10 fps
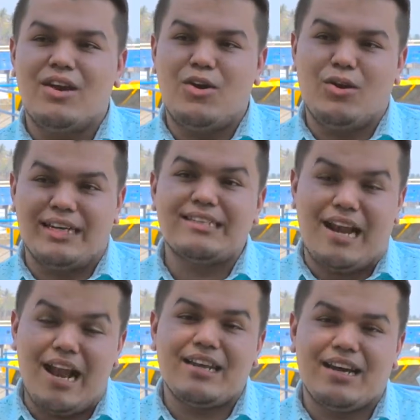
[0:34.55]
logre ser
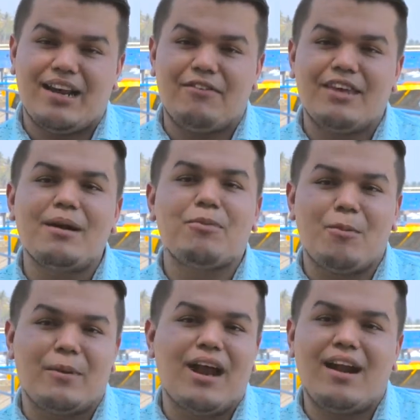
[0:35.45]
alguien en la vida,
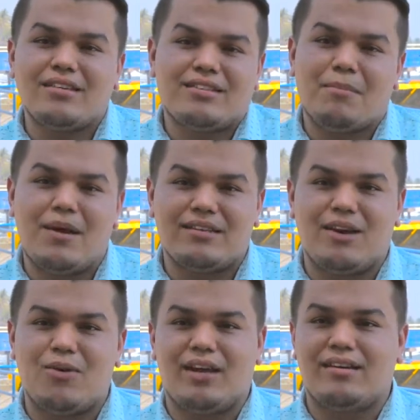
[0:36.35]
prosperar y ser más de
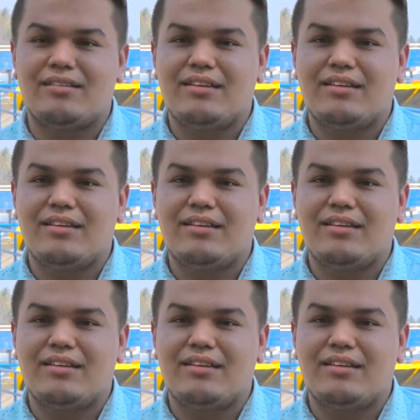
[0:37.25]
lo que